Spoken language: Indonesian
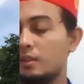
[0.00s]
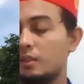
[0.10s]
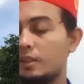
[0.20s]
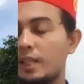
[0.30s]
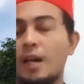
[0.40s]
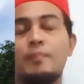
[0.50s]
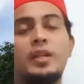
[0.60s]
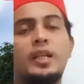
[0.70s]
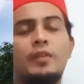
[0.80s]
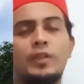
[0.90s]

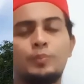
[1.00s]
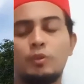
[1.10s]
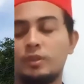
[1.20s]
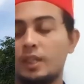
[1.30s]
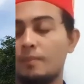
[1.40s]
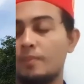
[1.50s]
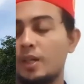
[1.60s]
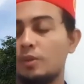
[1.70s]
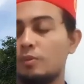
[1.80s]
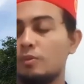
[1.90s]
diambil dari Facebooknya
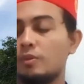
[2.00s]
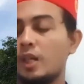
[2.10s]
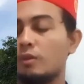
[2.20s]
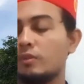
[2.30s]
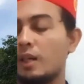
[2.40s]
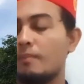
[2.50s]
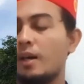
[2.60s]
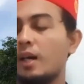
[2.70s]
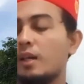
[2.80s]
Bayu Gautama